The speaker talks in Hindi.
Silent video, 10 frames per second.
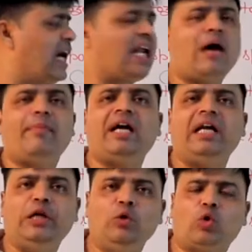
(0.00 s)
का नाम है
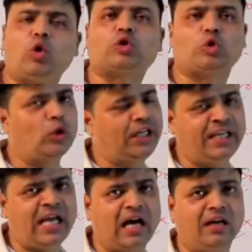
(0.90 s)

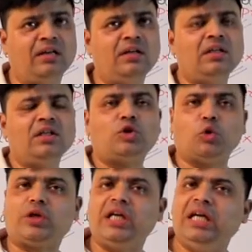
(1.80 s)
ल्यूकोसोलिनिया
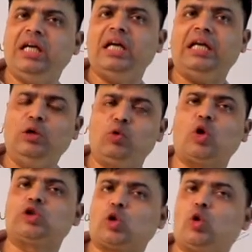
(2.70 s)
चूंकि
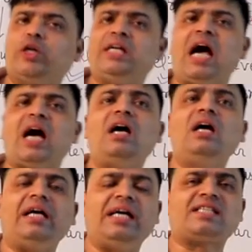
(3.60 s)
ल्यूकोसोलोनिया
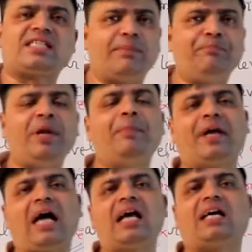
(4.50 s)
एक सिंपल
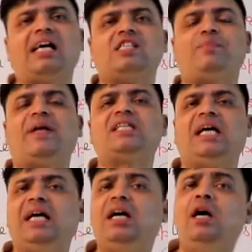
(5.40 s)
प्रकार का स्पंज
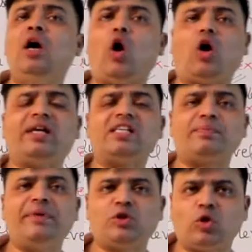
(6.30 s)
है और
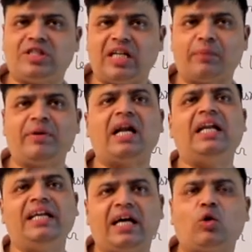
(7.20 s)
इसमें जो जर्मिनल
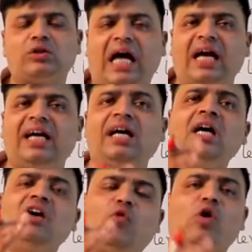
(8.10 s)
लेयर होता है
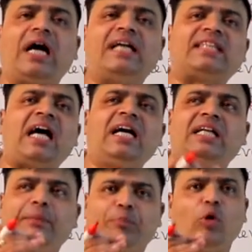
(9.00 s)
वो कैसा है
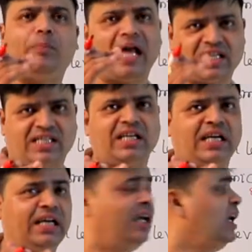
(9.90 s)
डिप्लोब्लास्टिक
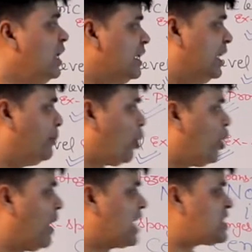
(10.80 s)
है
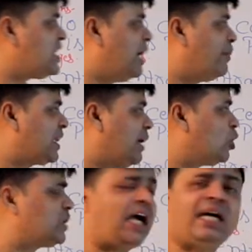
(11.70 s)
डिप्लोब्लास्टिक का मतलब
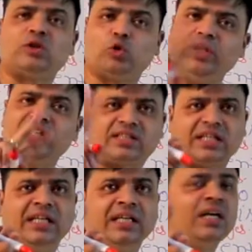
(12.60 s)
होता है द्विस्तरी